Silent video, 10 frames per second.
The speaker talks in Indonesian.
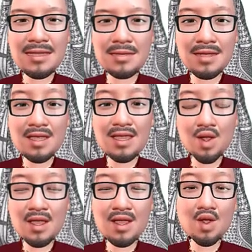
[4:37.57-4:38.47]
Saya
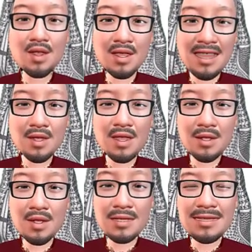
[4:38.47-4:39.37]
punya mobil yang
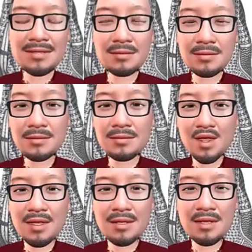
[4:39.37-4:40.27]
bagus.
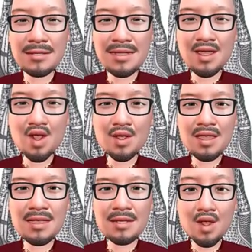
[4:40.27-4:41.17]
Eh, ini
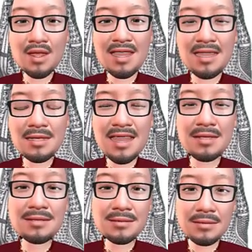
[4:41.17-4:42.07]
mobil. Mobil
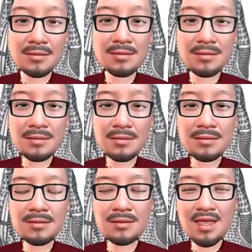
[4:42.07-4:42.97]
adalah
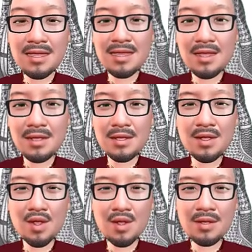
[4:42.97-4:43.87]
e,
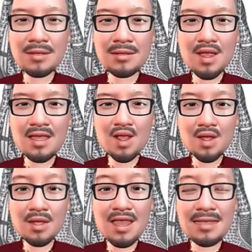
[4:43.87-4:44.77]

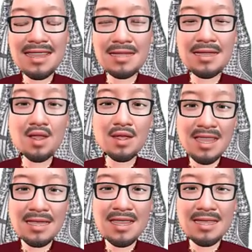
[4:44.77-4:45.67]
manutnya yang
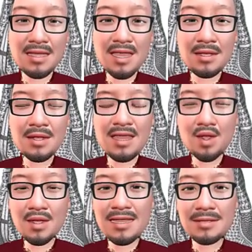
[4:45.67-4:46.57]
memiliki sifat
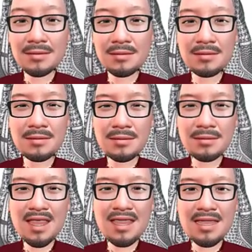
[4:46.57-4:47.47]
bagus.
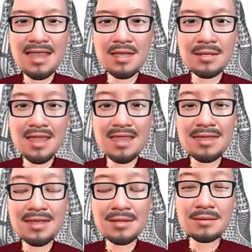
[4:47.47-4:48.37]
Nah, naatnya
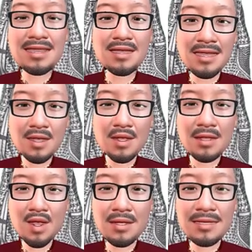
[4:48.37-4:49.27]
adalah yang
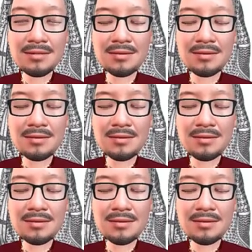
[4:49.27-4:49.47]
bagus.